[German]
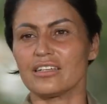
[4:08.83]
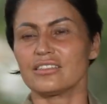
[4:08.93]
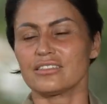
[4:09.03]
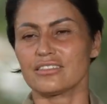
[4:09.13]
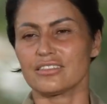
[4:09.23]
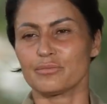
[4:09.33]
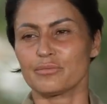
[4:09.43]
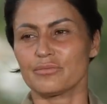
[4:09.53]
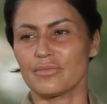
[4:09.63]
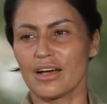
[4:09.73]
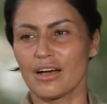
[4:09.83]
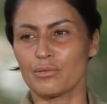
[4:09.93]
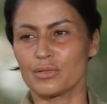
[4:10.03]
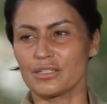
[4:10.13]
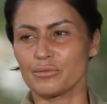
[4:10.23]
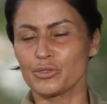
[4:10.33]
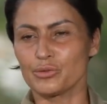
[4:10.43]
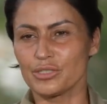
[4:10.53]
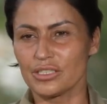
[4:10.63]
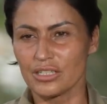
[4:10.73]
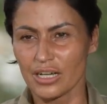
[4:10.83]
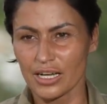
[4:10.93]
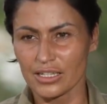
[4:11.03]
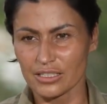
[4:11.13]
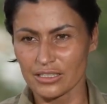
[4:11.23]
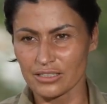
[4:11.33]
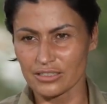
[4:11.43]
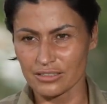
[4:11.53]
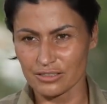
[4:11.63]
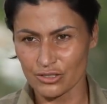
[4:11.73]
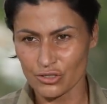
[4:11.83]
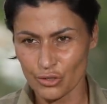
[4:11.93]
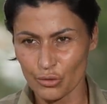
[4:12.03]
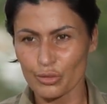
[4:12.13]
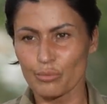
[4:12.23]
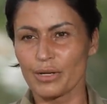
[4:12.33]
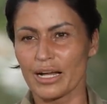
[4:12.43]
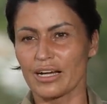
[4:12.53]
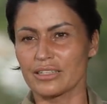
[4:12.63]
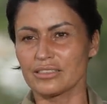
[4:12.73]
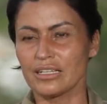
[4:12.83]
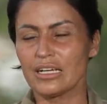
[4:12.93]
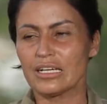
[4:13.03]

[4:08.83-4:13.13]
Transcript: Ich ähm, habe im Juni eine Show geplant